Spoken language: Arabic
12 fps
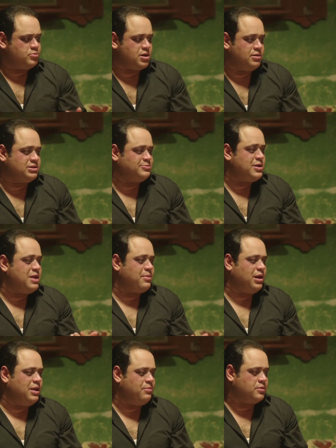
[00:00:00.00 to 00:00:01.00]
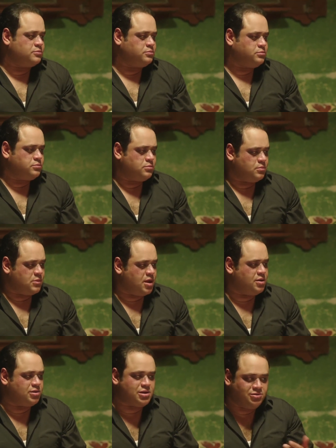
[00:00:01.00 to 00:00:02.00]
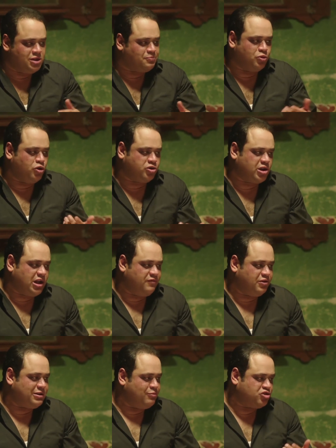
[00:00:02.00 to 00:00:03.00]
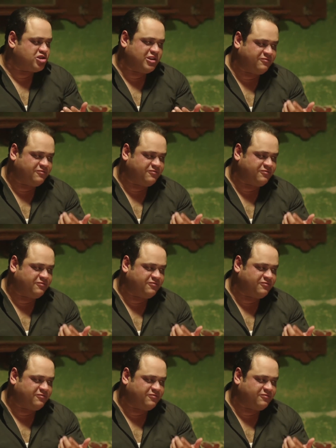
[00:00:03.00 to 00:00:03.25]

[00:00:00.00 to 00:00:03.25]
ما خلاص بقى يا معلمه انا اتخضيت من القطه على فكره ما كنتش